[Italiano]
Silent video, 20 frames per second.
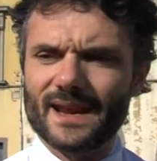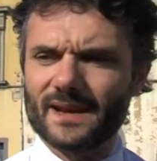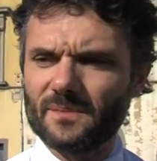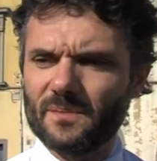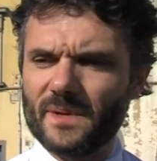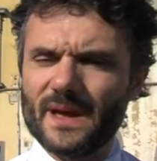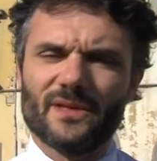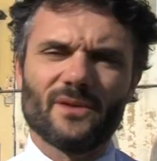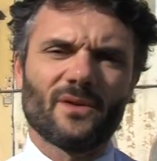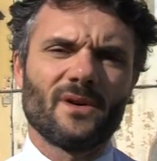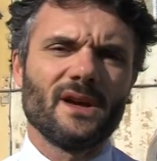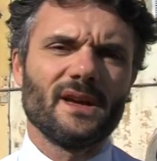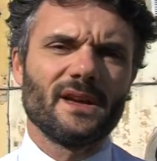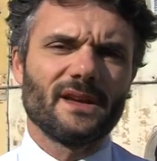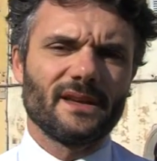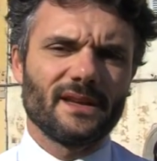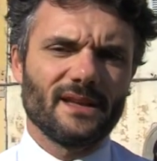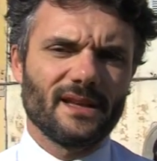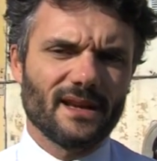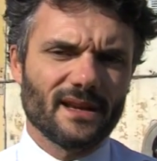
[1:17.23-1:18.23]
Ripeto,
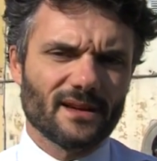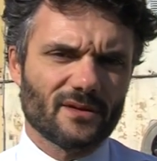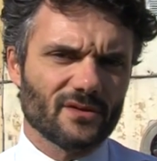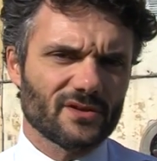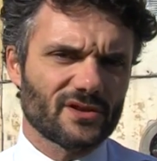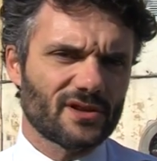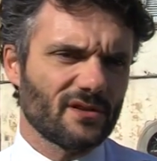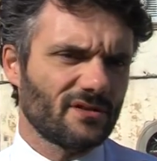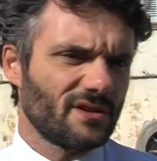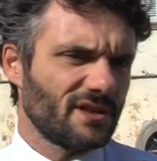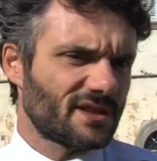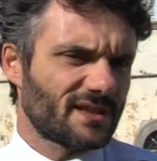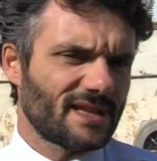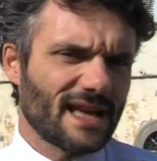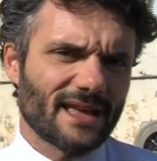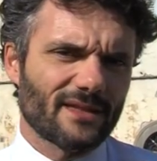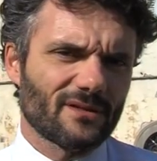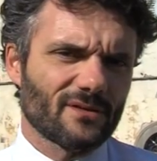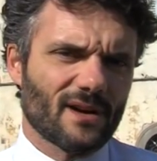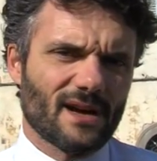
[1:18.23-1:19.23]
il Consiglio di
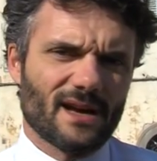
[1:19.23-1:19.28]
Stato